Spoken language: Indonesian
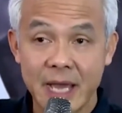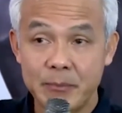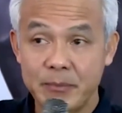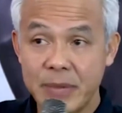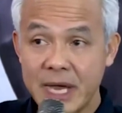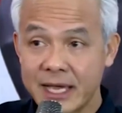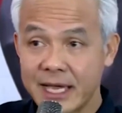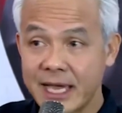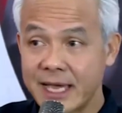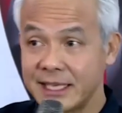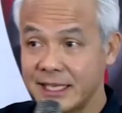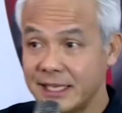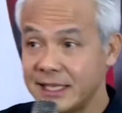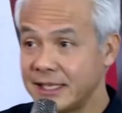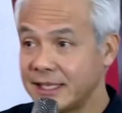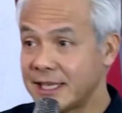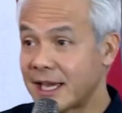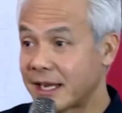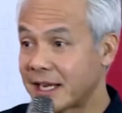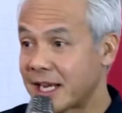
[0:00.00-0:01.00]
apakah
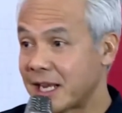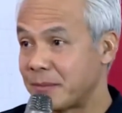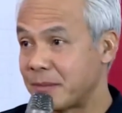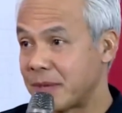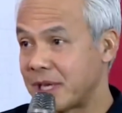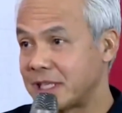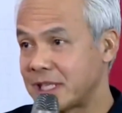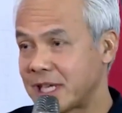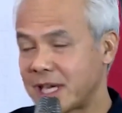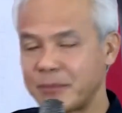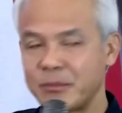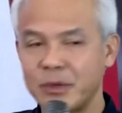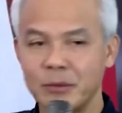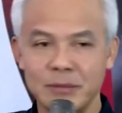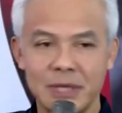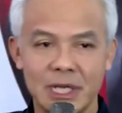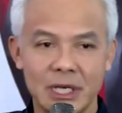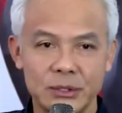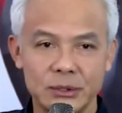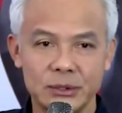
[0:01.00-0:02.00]
ini yang namanya
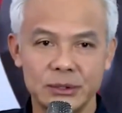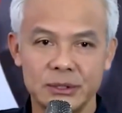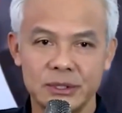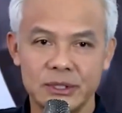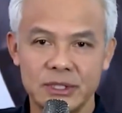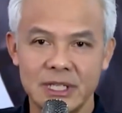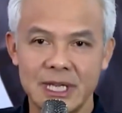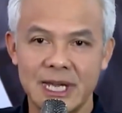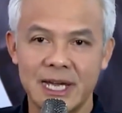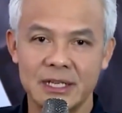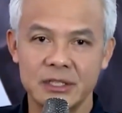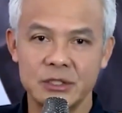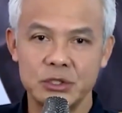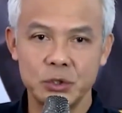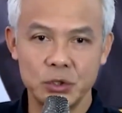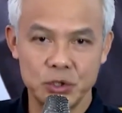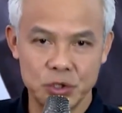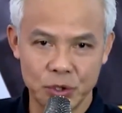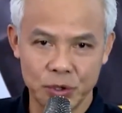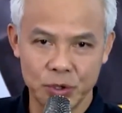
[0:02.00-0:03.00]
pemilu yang
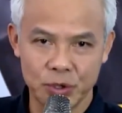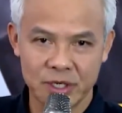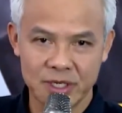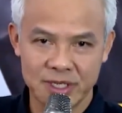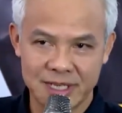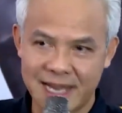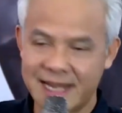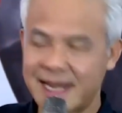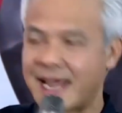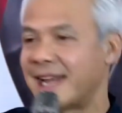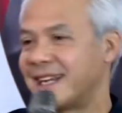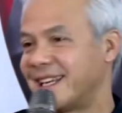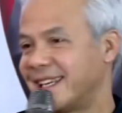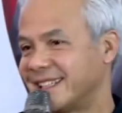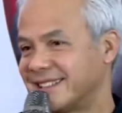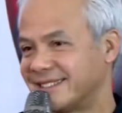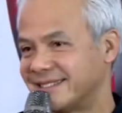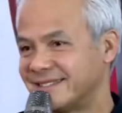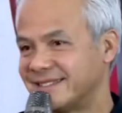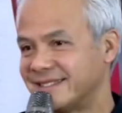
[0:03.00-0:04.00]
jujur dan
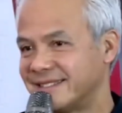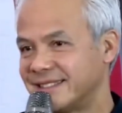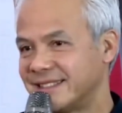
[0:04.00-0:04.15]
adil.